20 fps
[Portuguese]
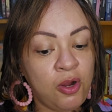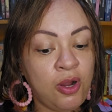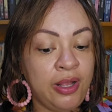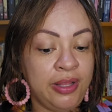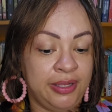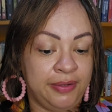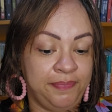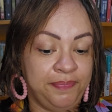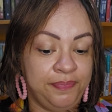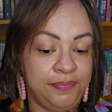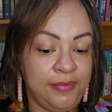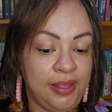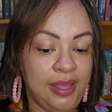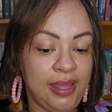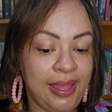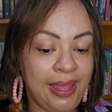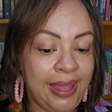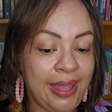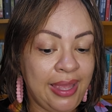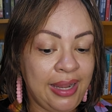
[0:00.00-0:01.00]
Olha,
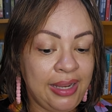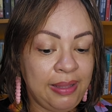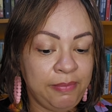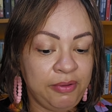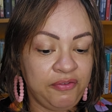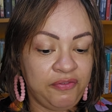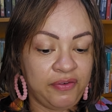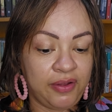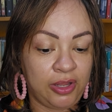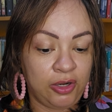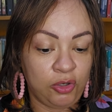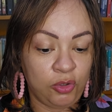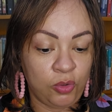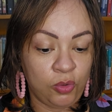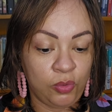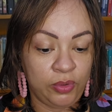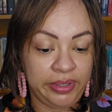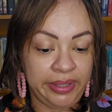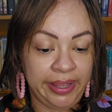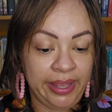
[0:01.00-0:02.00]
ele me
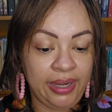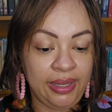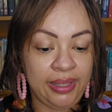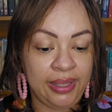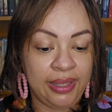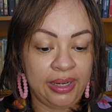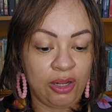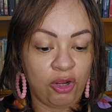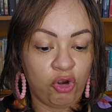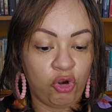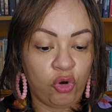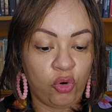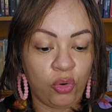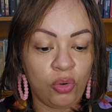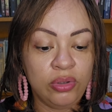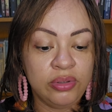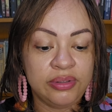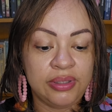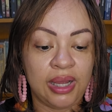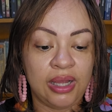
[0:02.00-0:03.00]
falou que ele era
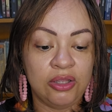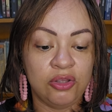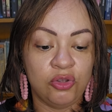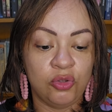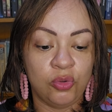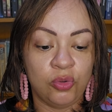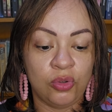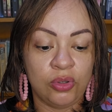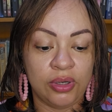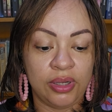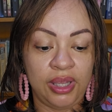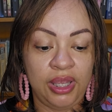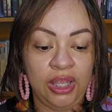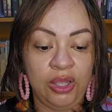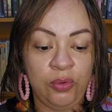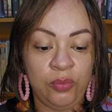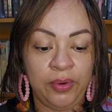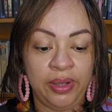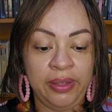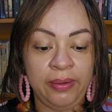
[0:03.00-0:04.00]
contador
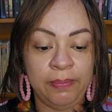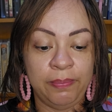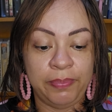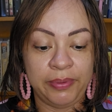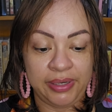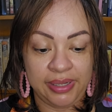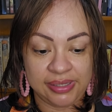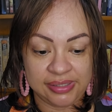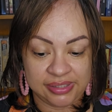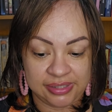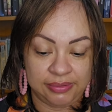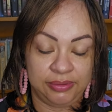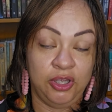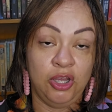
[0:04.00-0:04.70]
em uma empresa.